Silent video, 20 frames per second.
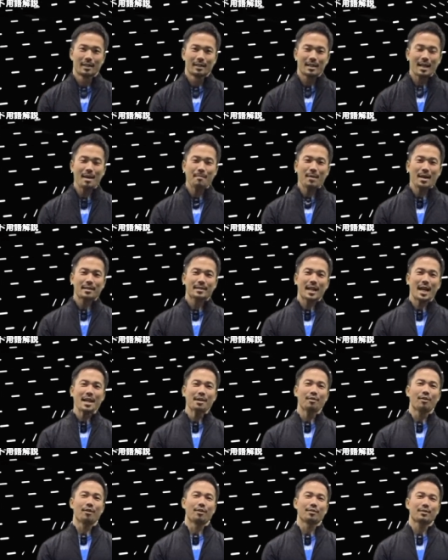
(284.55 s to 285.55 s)
でまあ
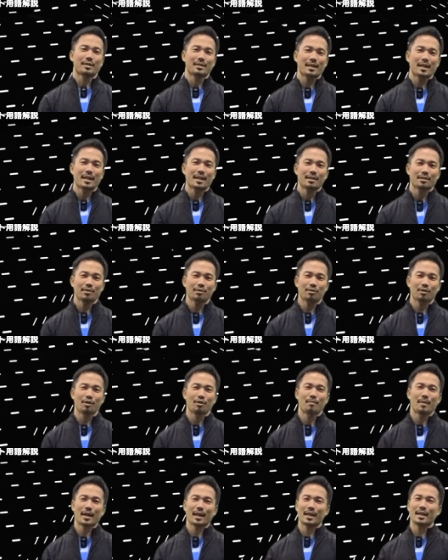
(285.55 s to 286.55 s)
最後ですねちょっとこれ
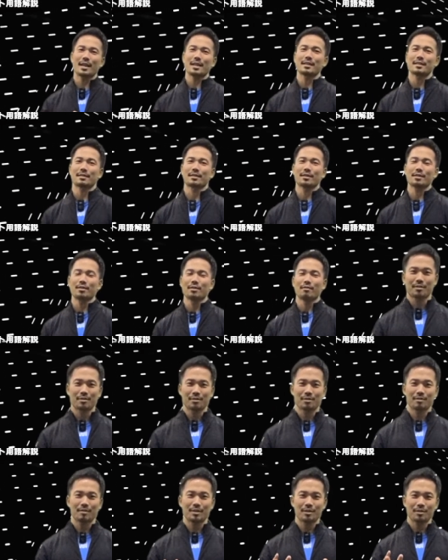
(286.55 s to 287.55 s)
おまけなんですけど
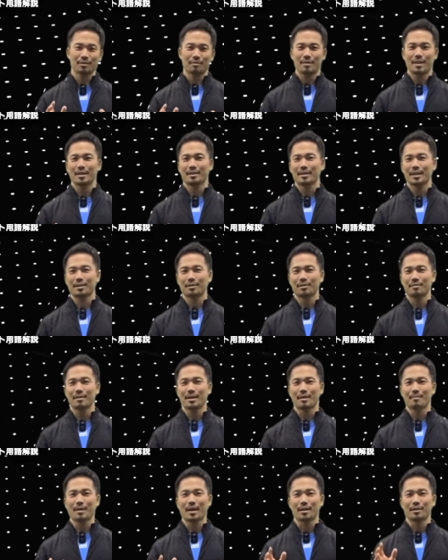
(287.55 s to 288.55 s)
クロスフィットのワークアウトに
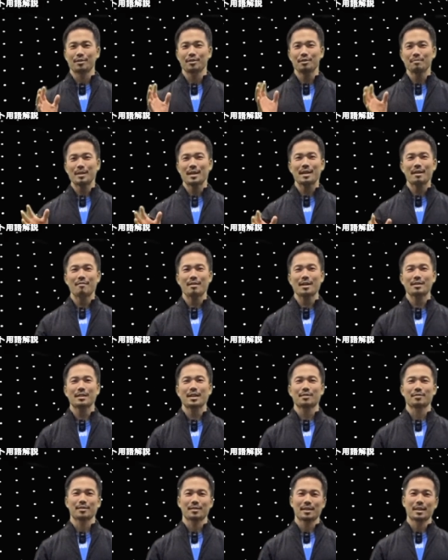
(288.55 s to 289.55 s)
はまあ有名な
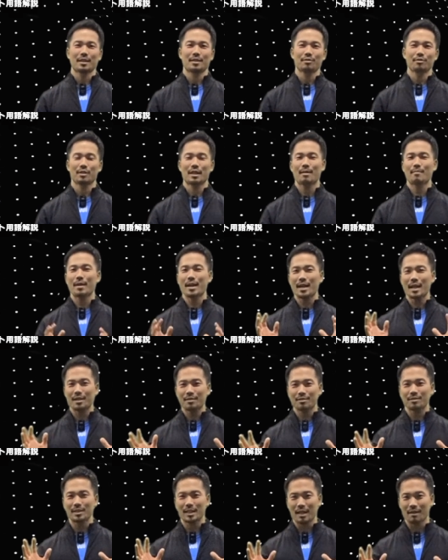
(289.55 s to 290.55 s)
ワークアウトですねその名前
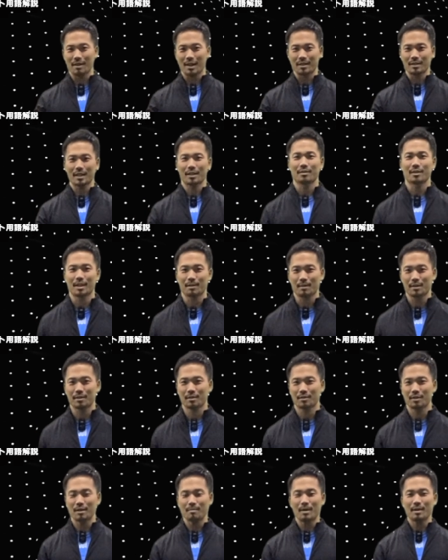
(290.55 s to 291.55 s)
が付いたワークアウトがあります
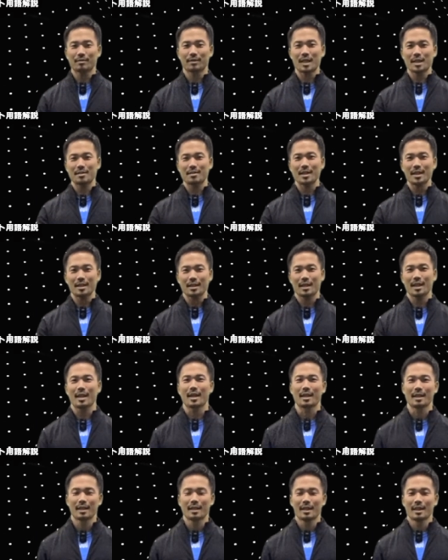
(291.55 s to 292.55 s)
これまあ2つあっ
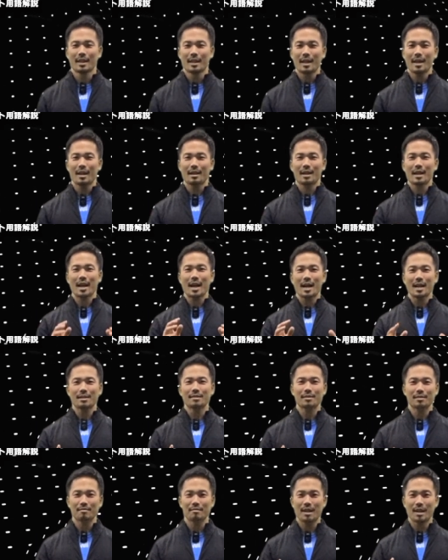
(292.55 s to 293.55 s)
て、えー、
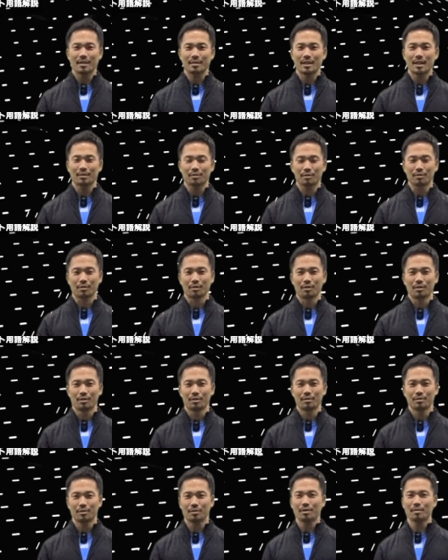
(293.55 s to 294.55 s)
ガールズワークアウトと
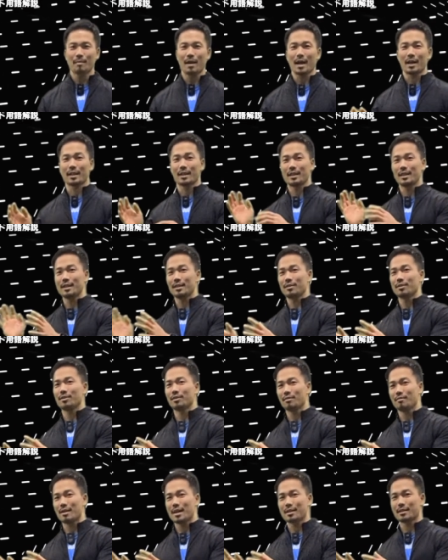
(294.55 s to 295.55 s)
いうのと、まあ、
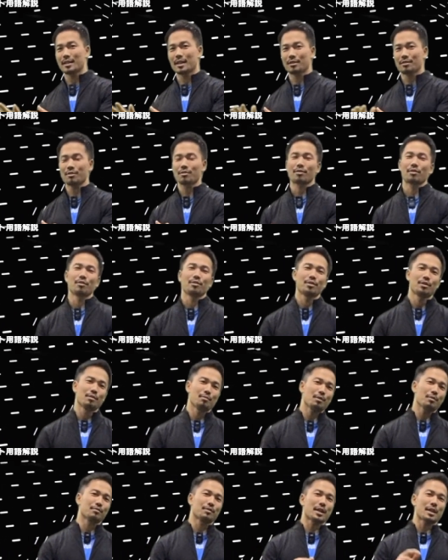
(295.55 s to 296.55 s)
ヒーローワークアウトとい
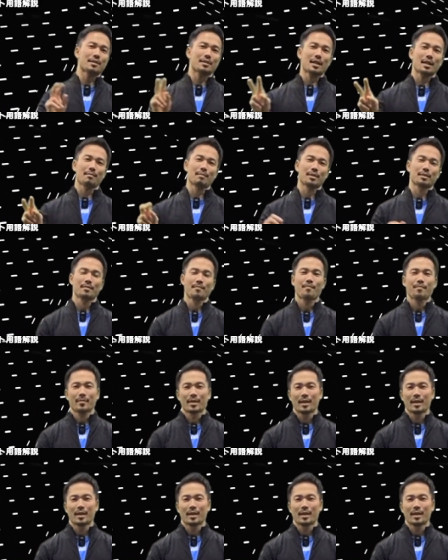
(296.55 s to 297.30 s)
うもの2つがあります